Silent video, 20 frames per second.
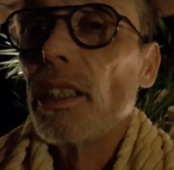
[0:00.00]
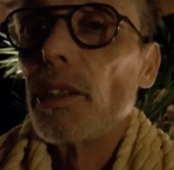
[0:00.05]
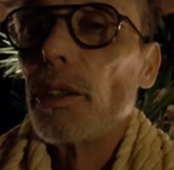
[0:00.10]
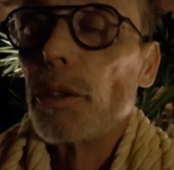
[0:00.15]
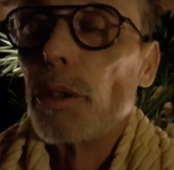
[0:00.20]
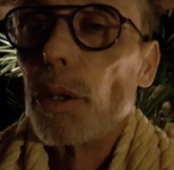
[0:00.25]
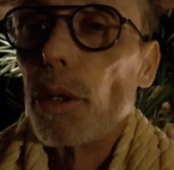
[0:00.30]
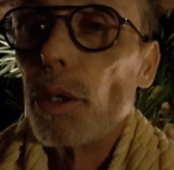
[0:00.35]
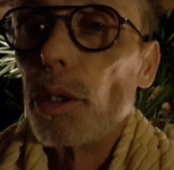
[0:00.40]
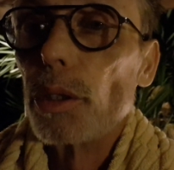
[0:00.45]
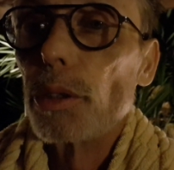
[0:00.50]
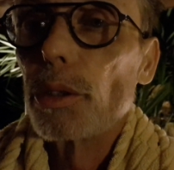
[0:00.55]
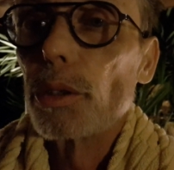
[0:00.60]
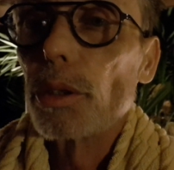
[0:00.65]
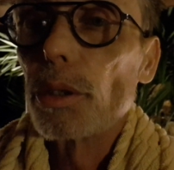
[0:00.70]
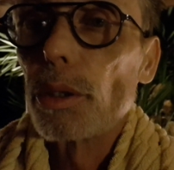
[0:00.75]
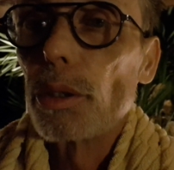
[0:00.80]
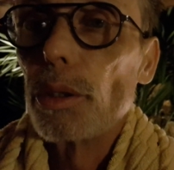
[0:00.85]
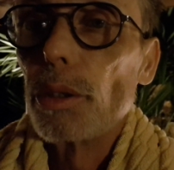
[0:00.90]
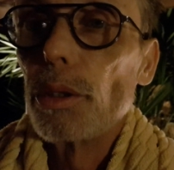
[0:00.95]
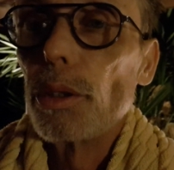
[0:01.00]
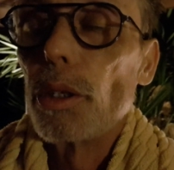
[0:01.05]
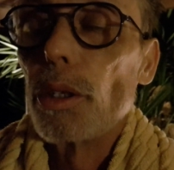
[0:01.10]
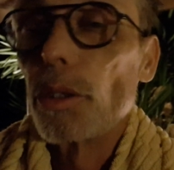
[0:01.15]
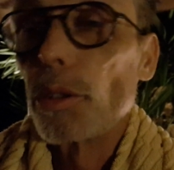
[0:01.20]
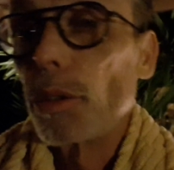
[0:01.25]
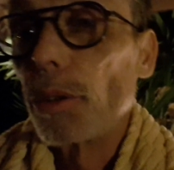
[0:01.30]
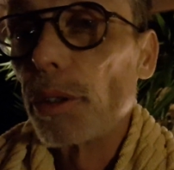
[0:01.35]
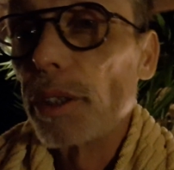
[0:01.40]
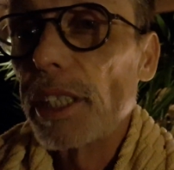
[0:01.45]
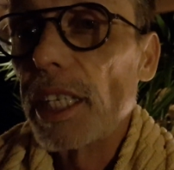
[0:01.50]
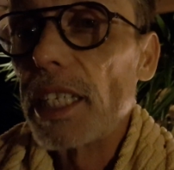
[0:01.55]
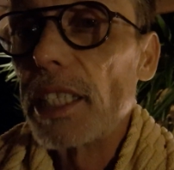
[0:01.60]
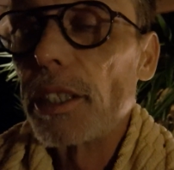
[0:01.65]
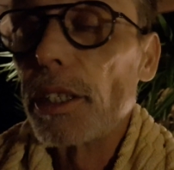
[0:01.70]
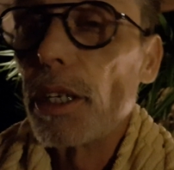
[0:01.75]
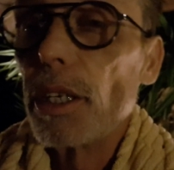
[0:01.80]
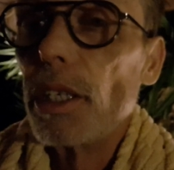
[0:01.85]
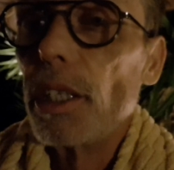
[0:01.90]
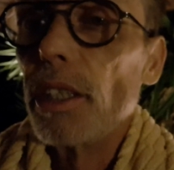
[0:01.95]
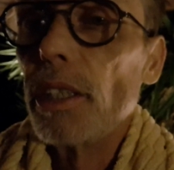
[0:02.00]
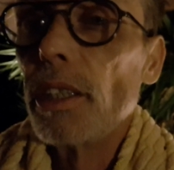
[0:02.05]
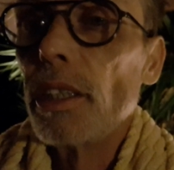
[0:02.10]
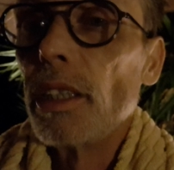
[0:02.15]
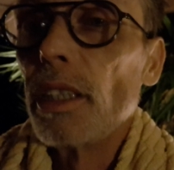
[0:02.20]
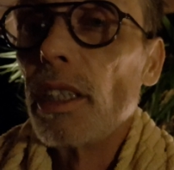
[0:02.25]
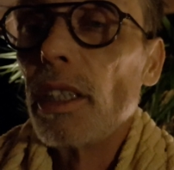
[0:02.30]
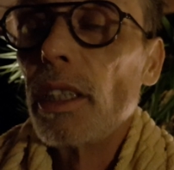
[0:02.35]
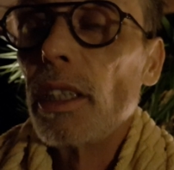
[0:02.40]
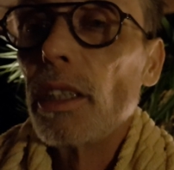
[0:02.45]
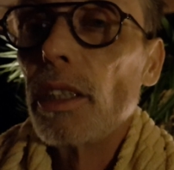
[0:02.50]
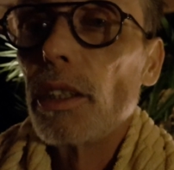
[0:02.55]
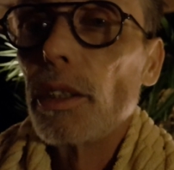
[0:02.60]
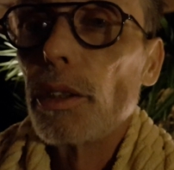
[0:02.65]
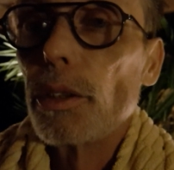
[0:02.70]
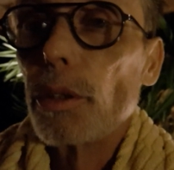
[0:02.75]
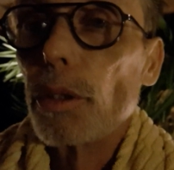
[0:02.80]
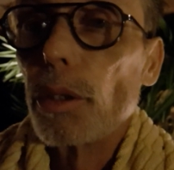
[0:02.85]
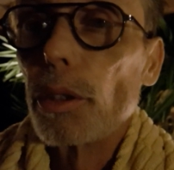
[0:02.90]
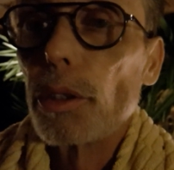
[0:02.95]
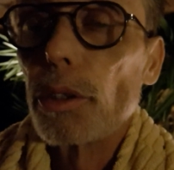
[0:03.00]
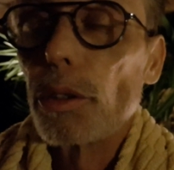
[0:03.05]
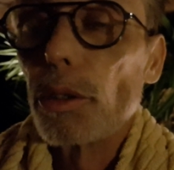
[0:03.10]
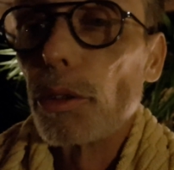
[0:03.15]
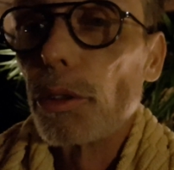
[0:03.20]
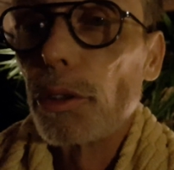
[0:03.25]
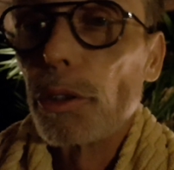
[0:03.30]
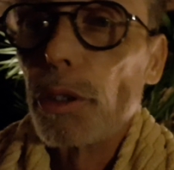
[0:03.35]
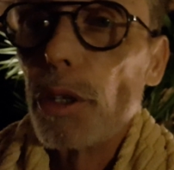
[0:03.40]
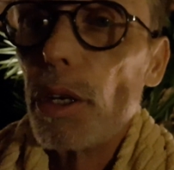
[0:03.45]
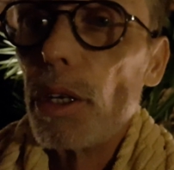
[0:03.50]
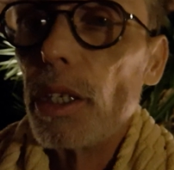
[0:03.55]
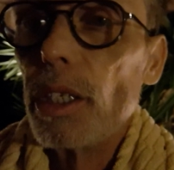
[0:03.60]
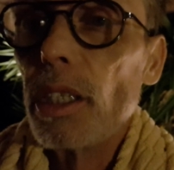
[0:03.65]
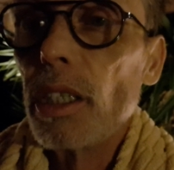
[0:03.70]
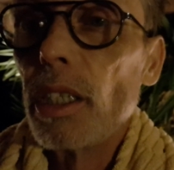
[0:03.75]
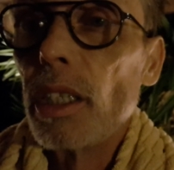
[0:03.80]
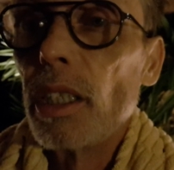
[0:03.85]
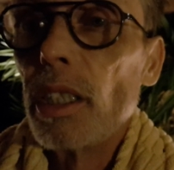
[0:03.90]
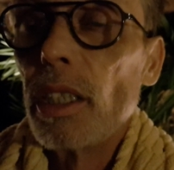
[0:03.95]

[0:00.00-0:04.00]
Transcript: d'autres euh, rencontrent quelqu'un, d'autres sont seuls.